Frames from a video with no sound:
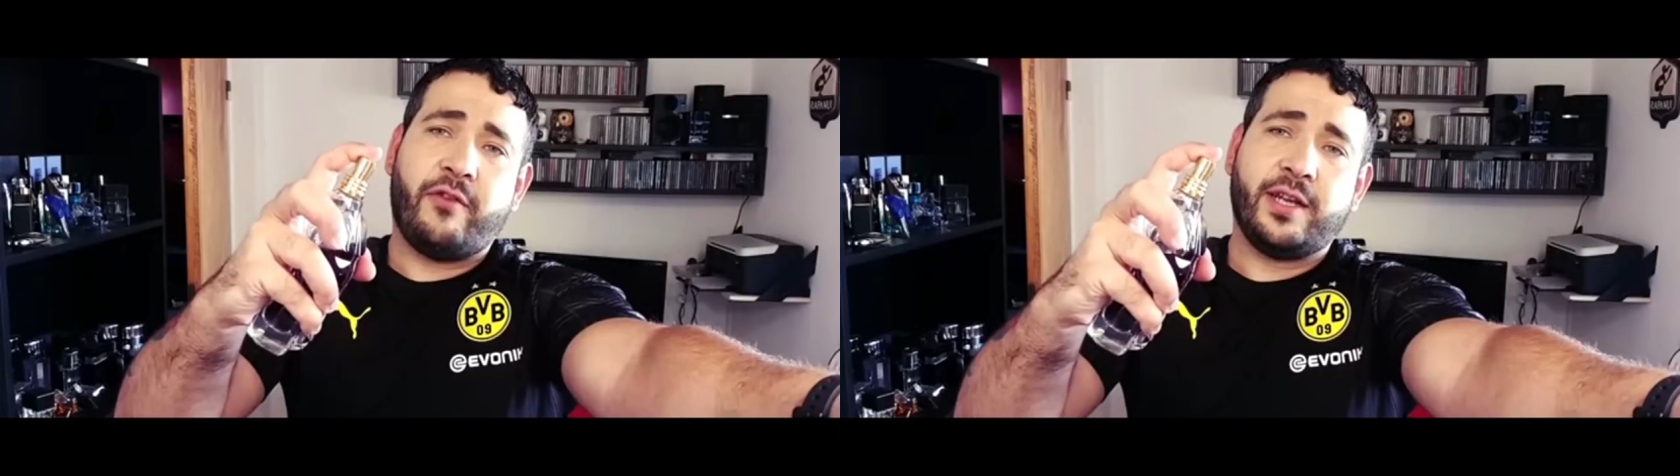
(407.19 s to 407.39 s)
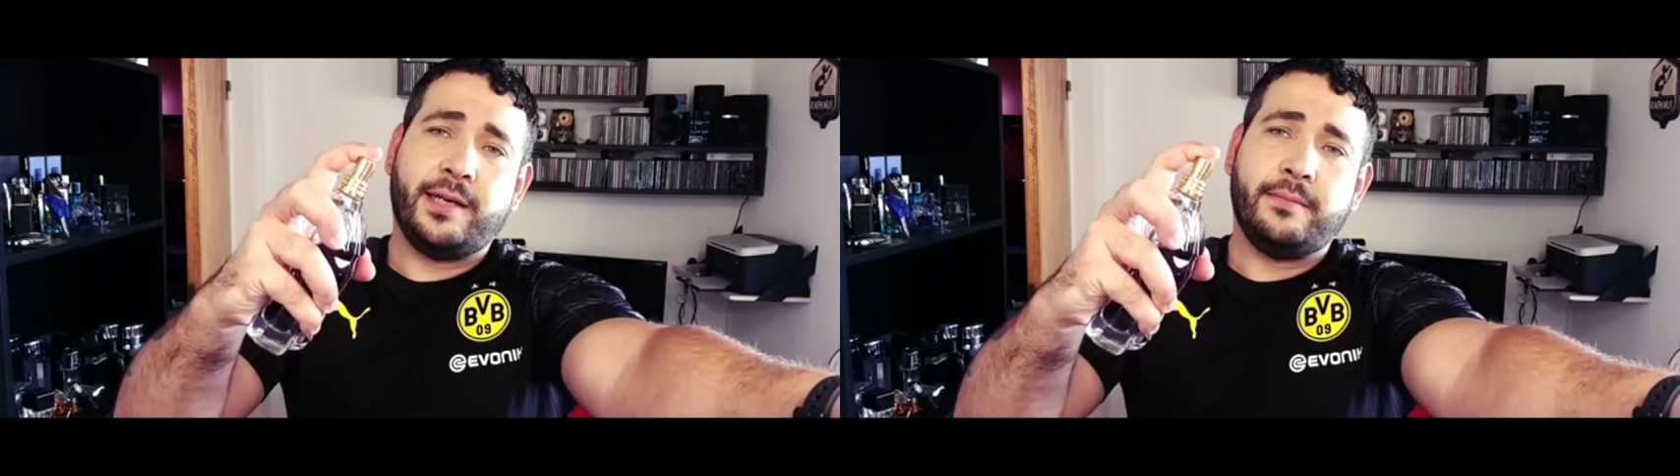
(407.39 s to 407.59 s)

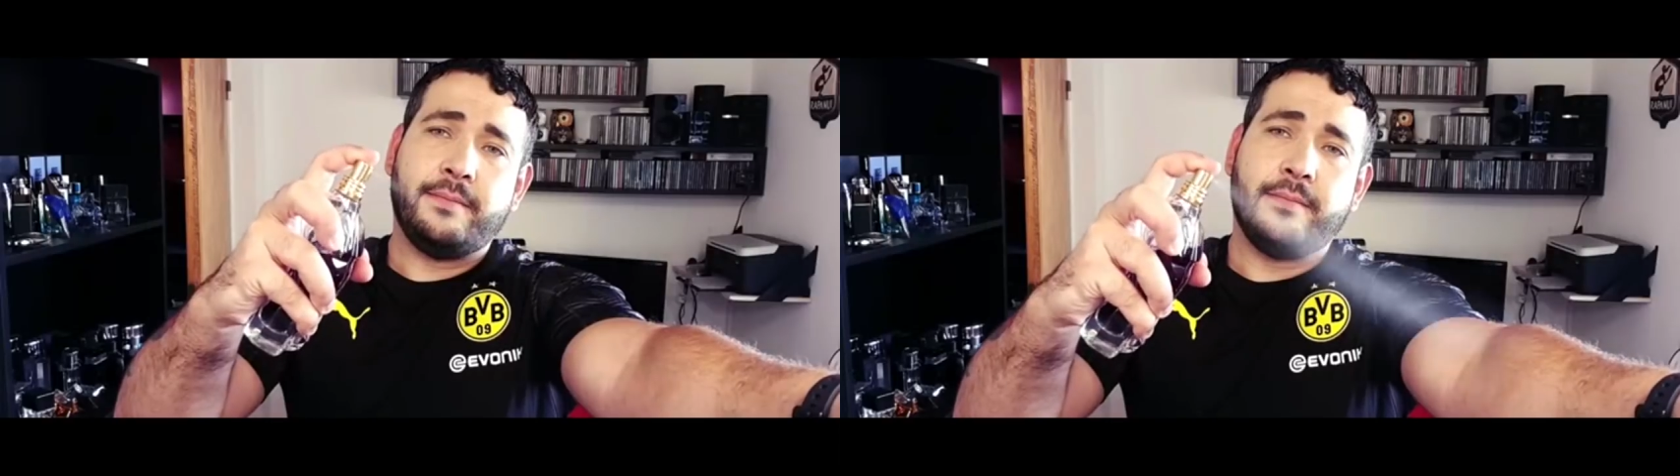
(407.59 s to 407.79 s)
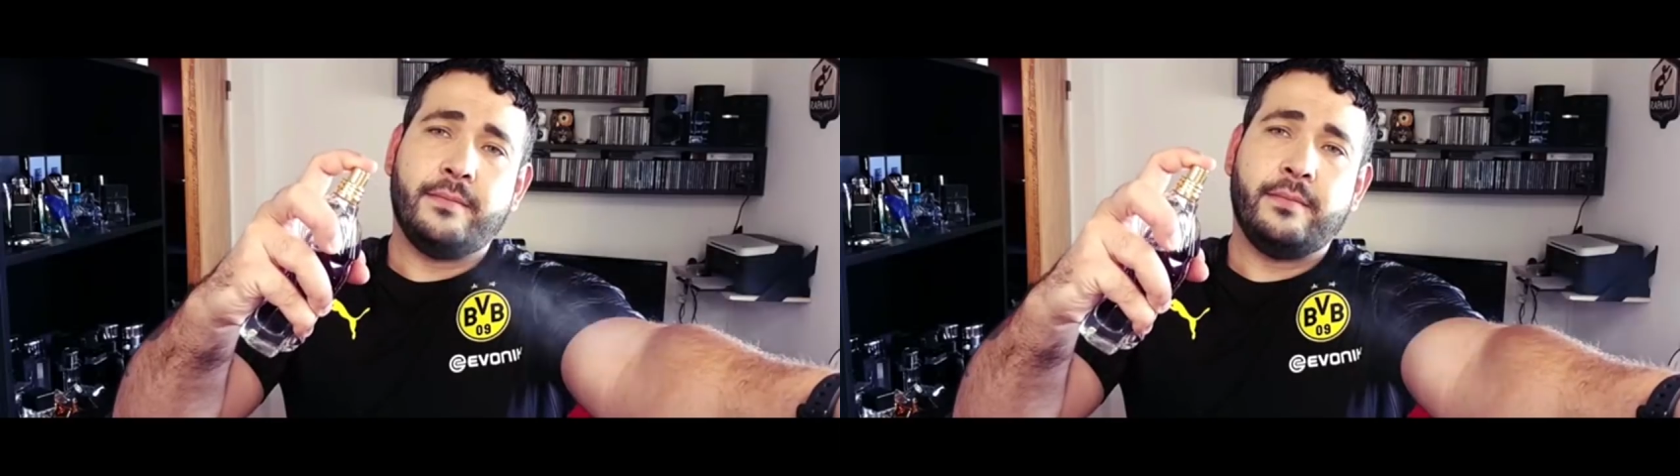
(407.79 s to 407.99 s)
fuerte.
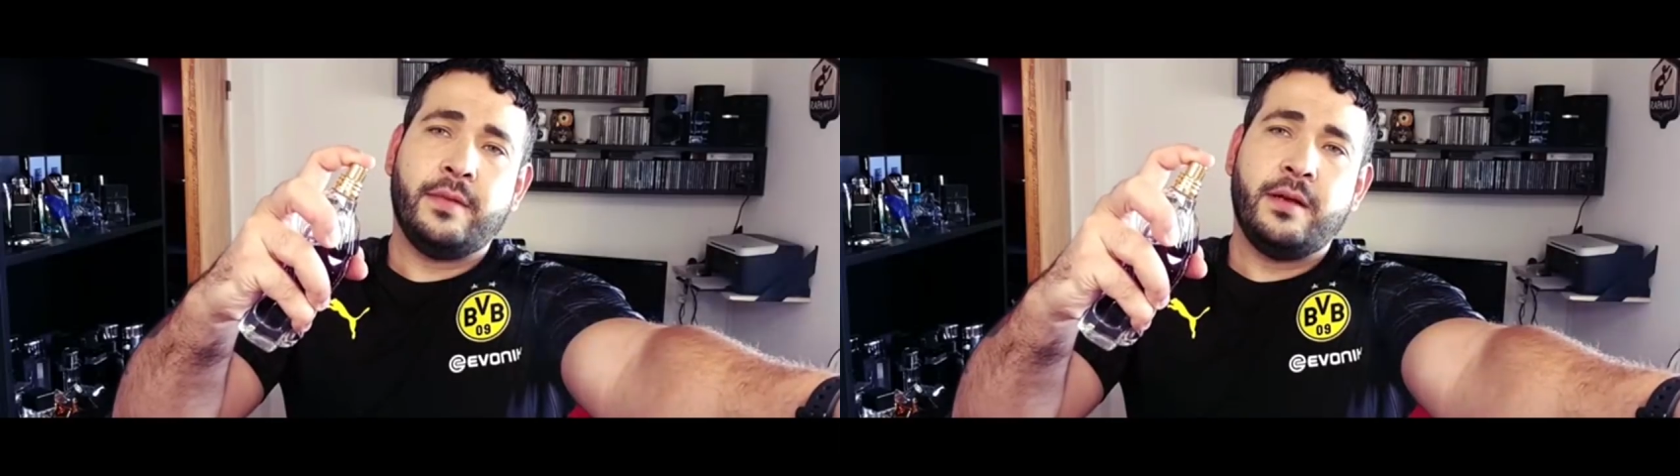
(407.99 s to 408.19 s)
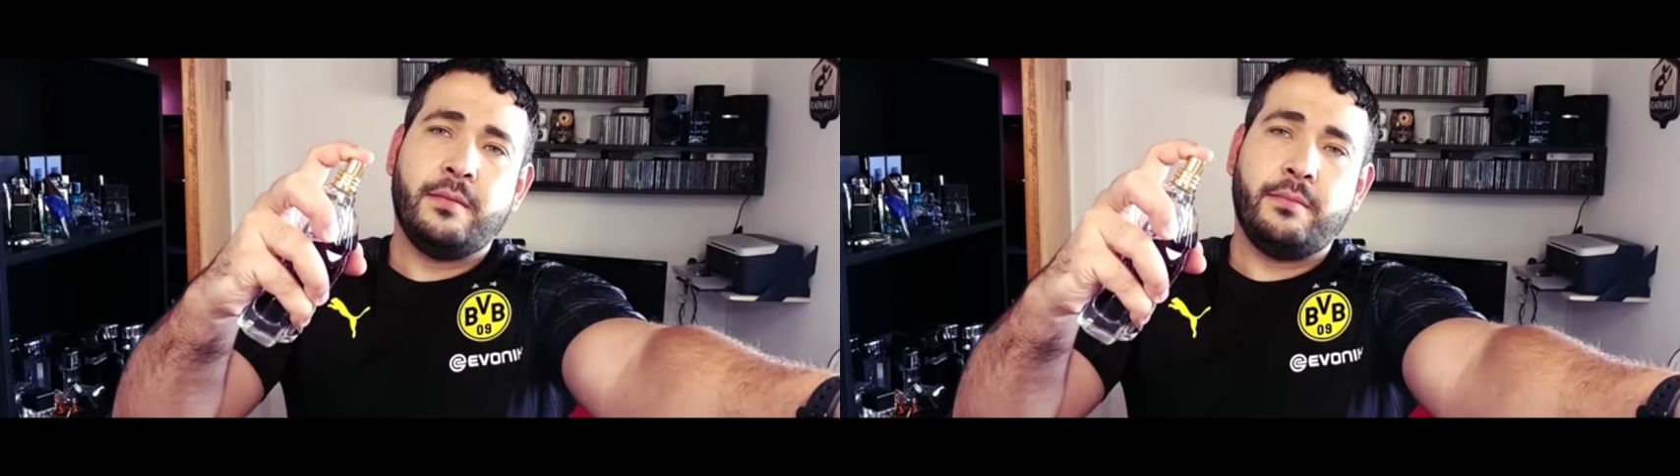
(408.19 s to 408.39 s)

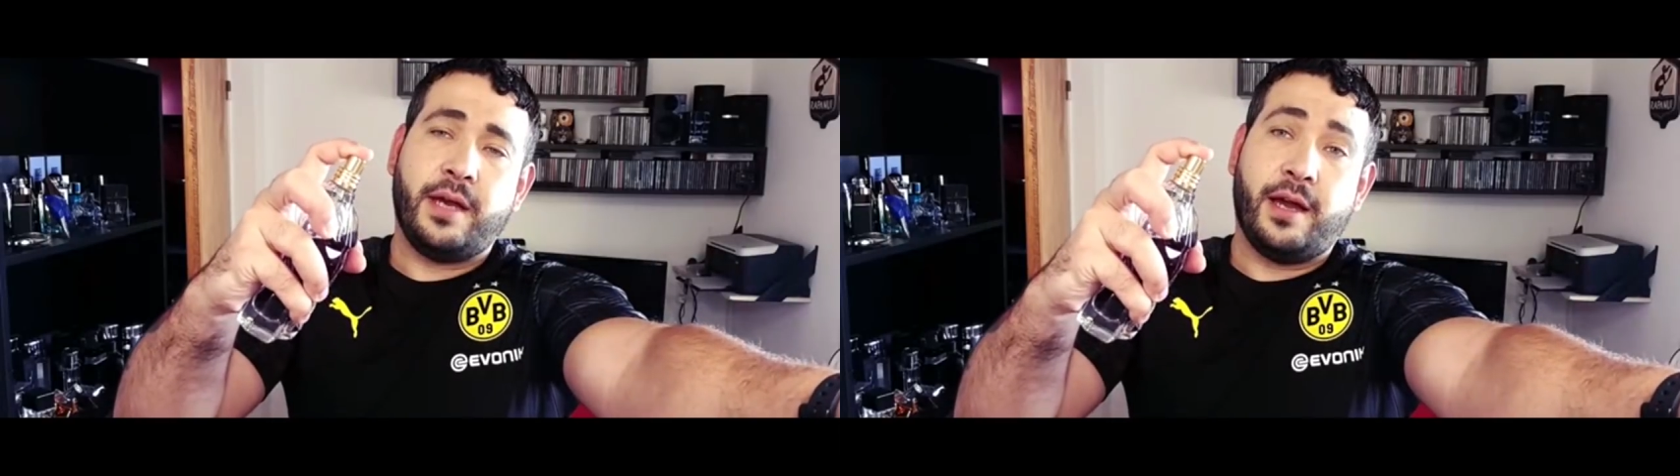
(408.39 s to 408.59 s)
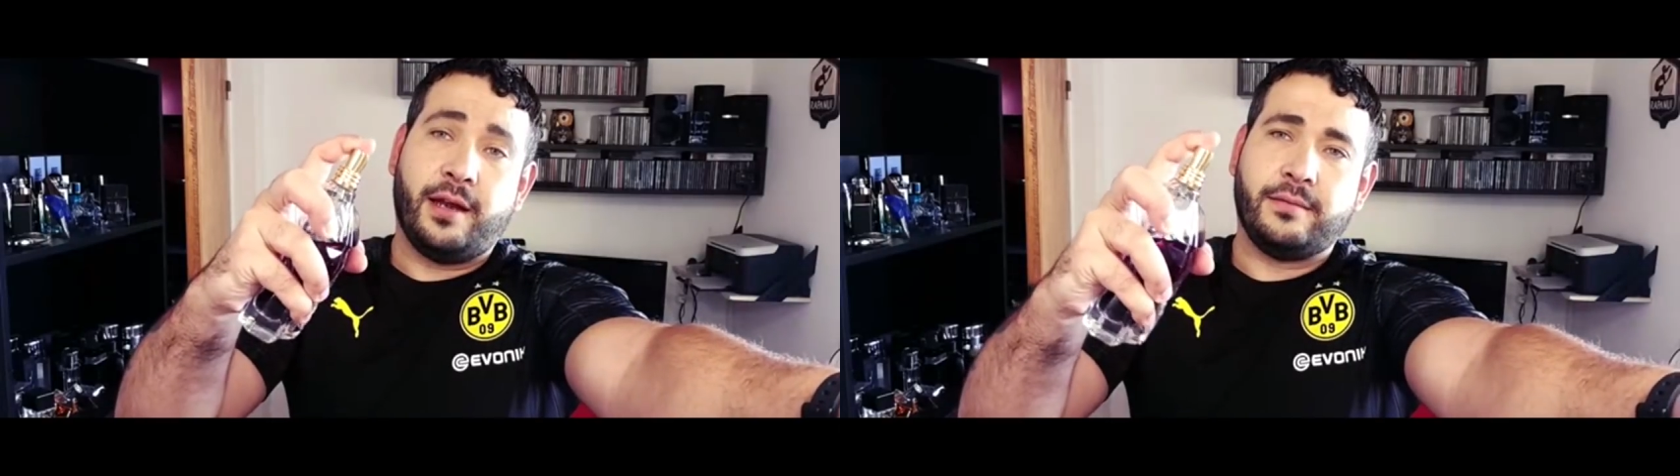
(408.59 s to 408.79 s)

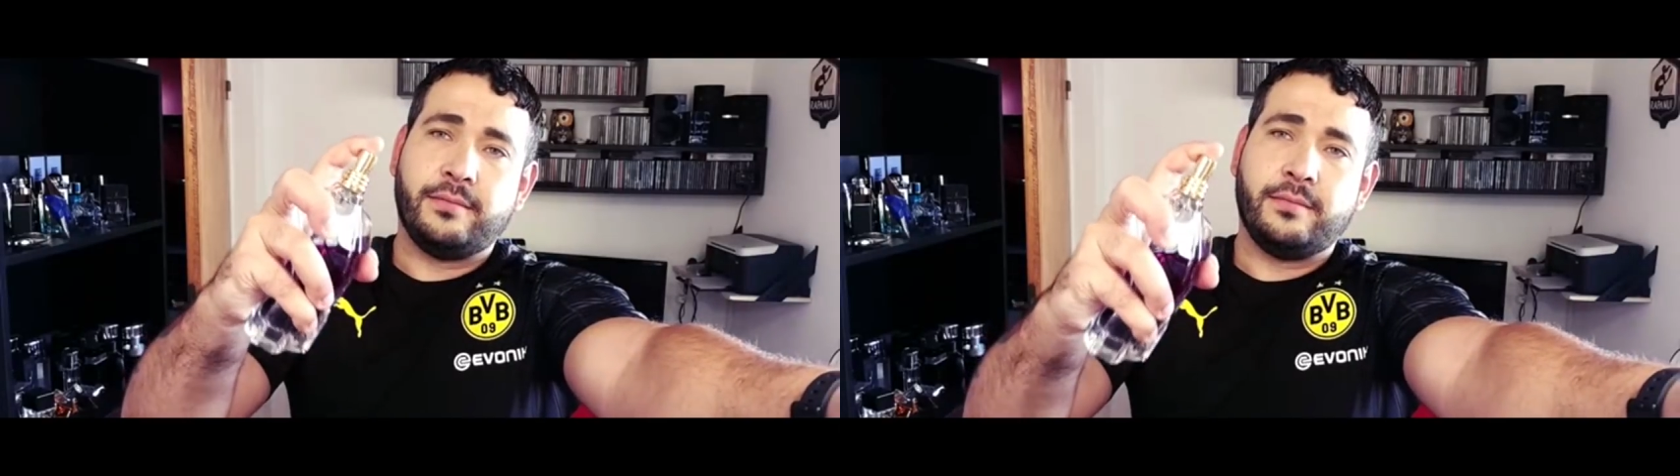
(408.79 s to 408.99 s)
Bien.